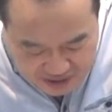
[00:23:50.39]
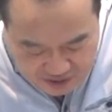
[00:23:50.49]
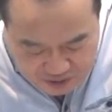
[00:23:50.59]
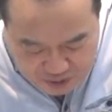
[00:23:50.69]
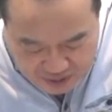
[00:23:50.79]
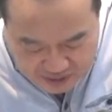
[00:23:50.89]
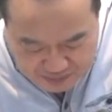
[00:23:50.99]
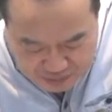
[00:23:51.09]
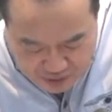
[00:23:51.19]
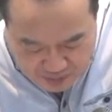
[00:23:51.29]
기능을
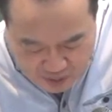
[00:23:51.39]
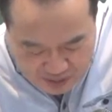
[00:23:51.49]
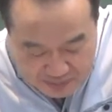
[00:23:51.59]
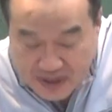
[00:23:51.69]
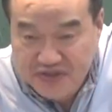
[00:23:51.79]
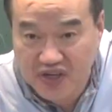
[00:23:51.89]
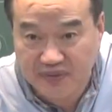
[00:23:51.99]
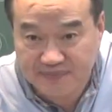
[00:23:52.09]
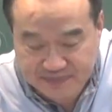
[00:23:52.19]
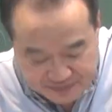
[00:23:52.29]
수행하는 분업의 원리 맞죠?